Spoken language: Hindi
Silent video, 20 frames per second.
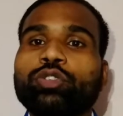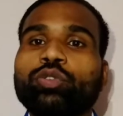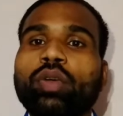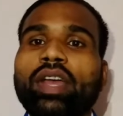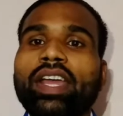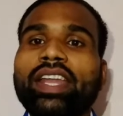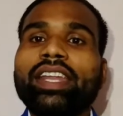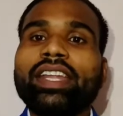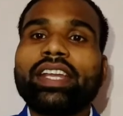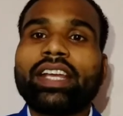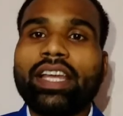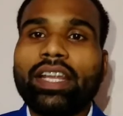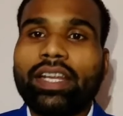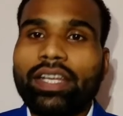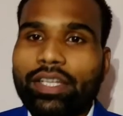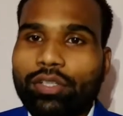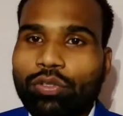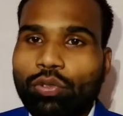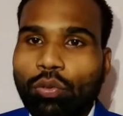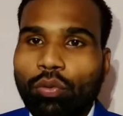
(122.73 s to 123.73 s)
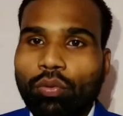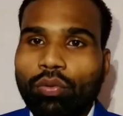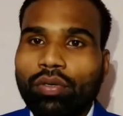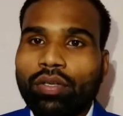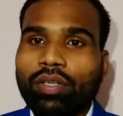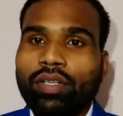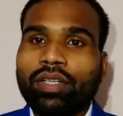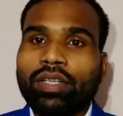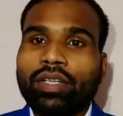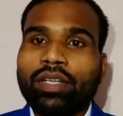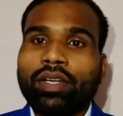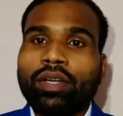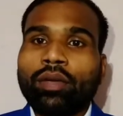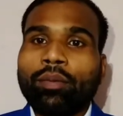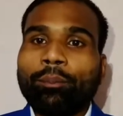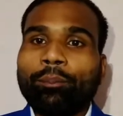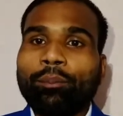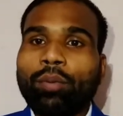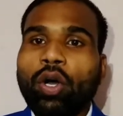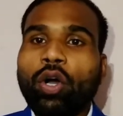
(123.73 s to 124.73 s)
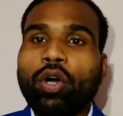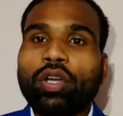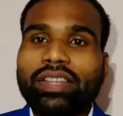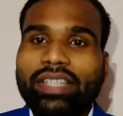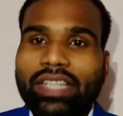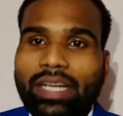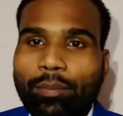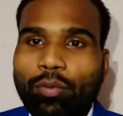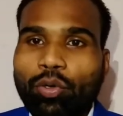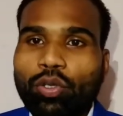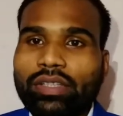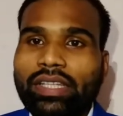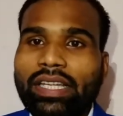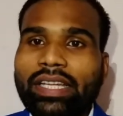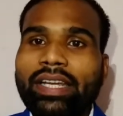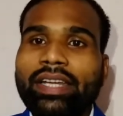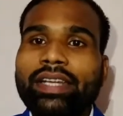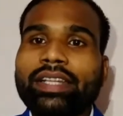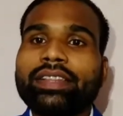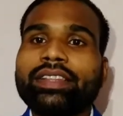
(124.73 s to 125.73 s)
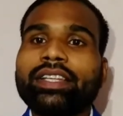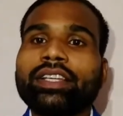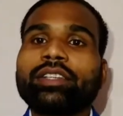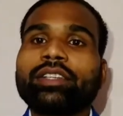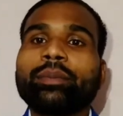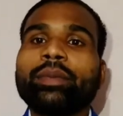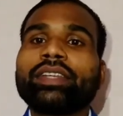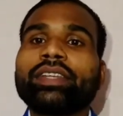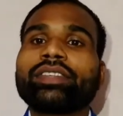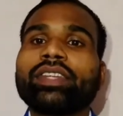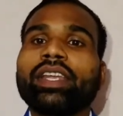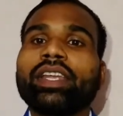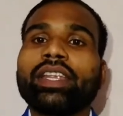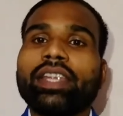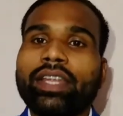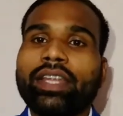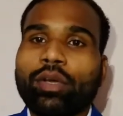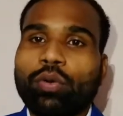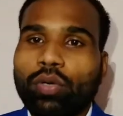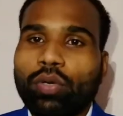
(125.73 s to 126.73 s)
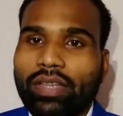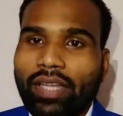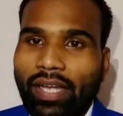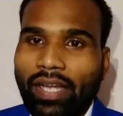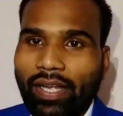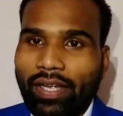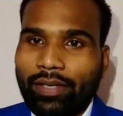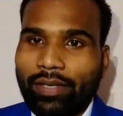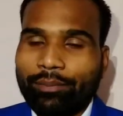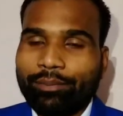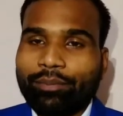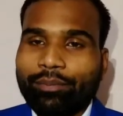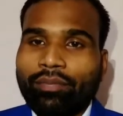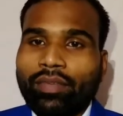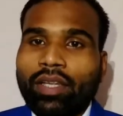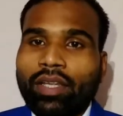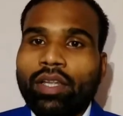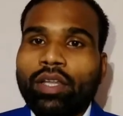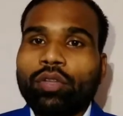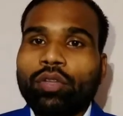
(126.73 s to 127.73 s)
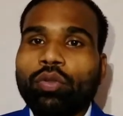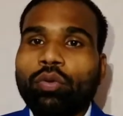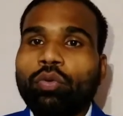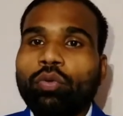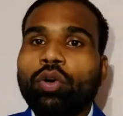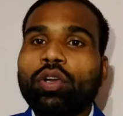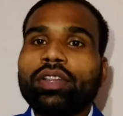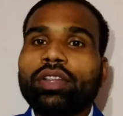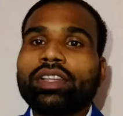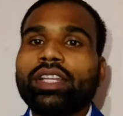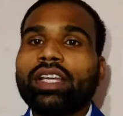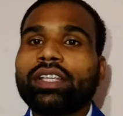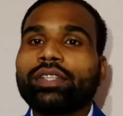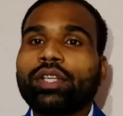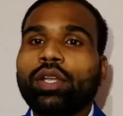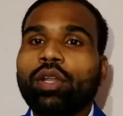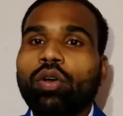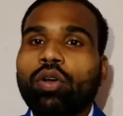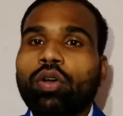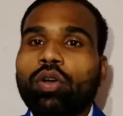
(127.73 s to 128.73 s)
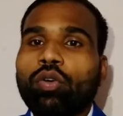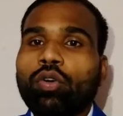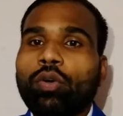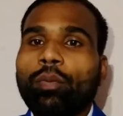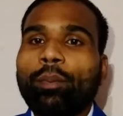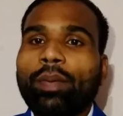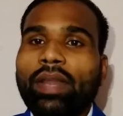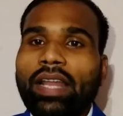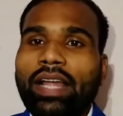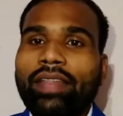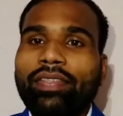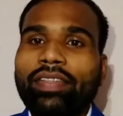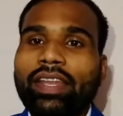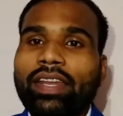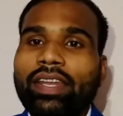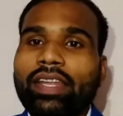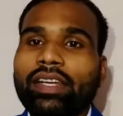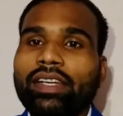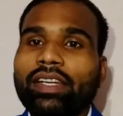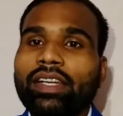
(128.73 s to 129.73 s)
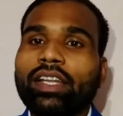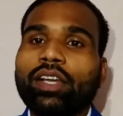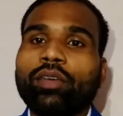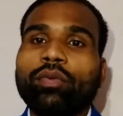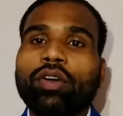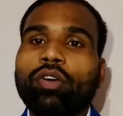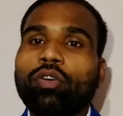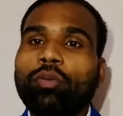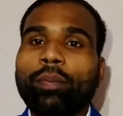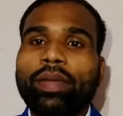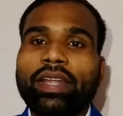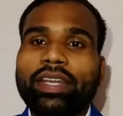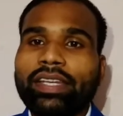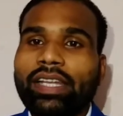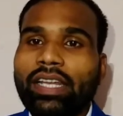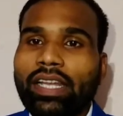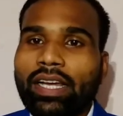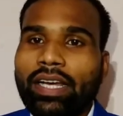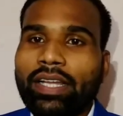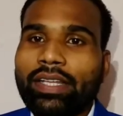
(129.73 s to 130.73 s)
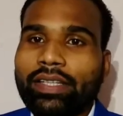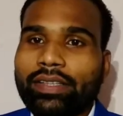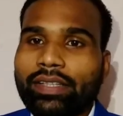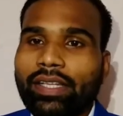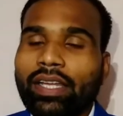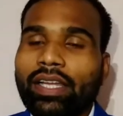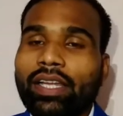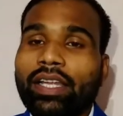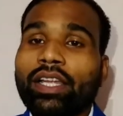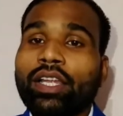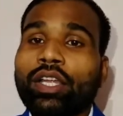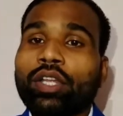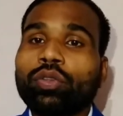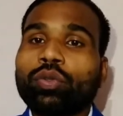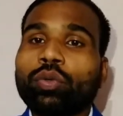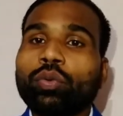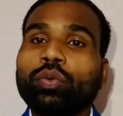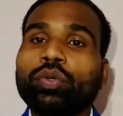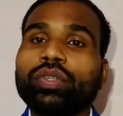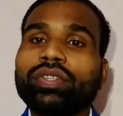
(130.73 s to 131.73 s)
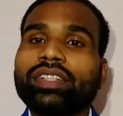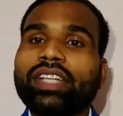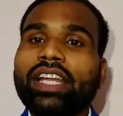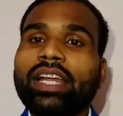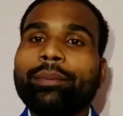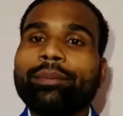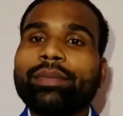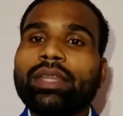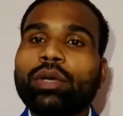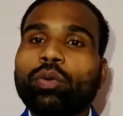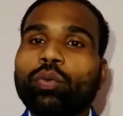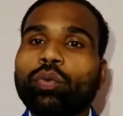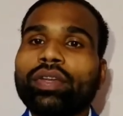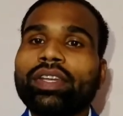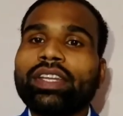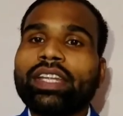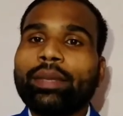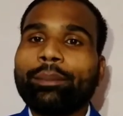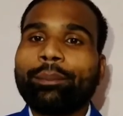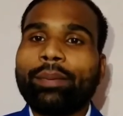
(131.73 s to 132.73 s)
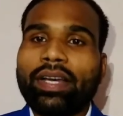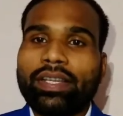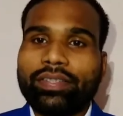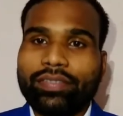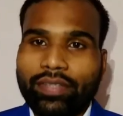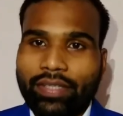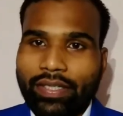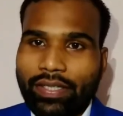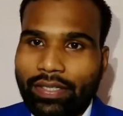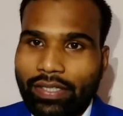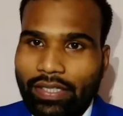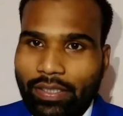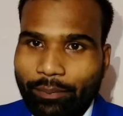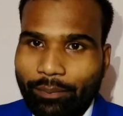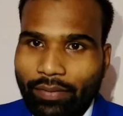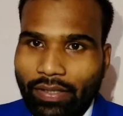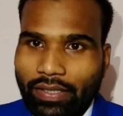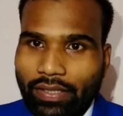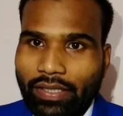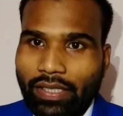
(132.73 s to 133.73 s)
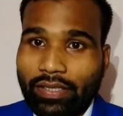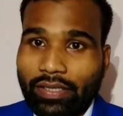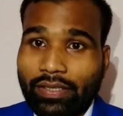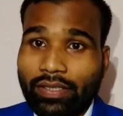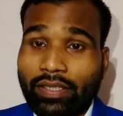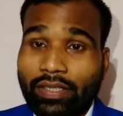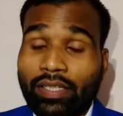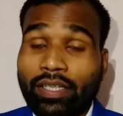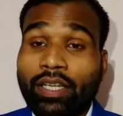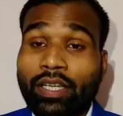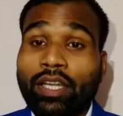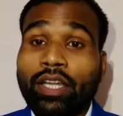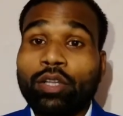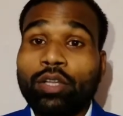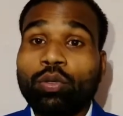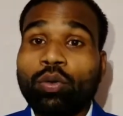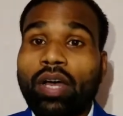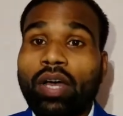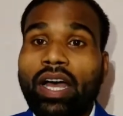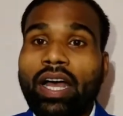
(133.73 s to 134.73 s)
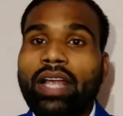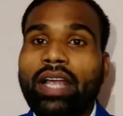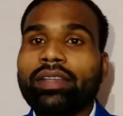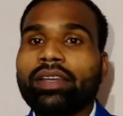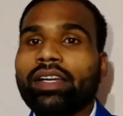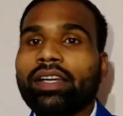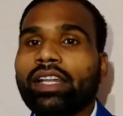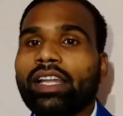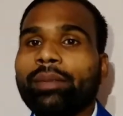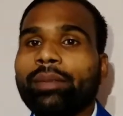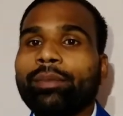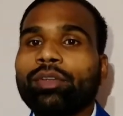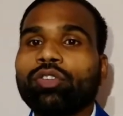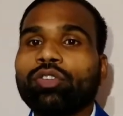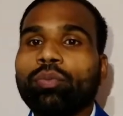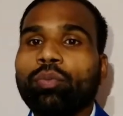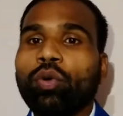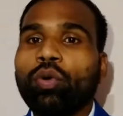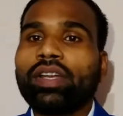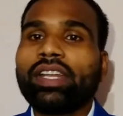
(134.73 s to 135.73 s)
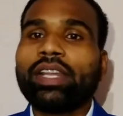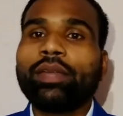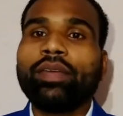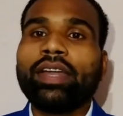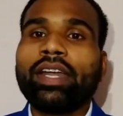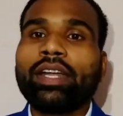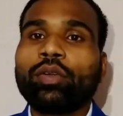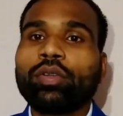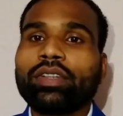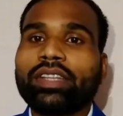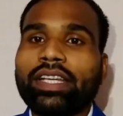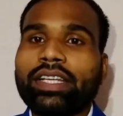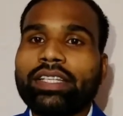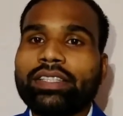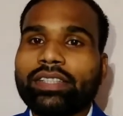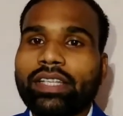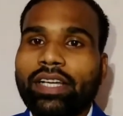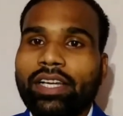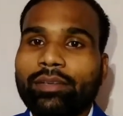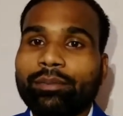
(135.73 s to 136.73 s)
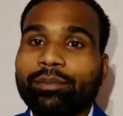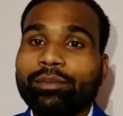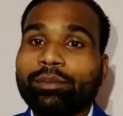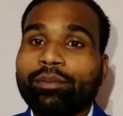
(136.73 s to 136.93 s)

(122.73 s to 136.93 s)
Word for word: ज्वाइनिंग का रेशो बहुत कम होता है यानी दस में से एक होता है तो वो दस लोगों को प्लान देने के लिए लगभग वो महीने लगा देते हैं तो उस टाइम तक उनके पास इनकम नहीं आती है तो आज के टाइम में जो मोटिवेट होते हैं इंसान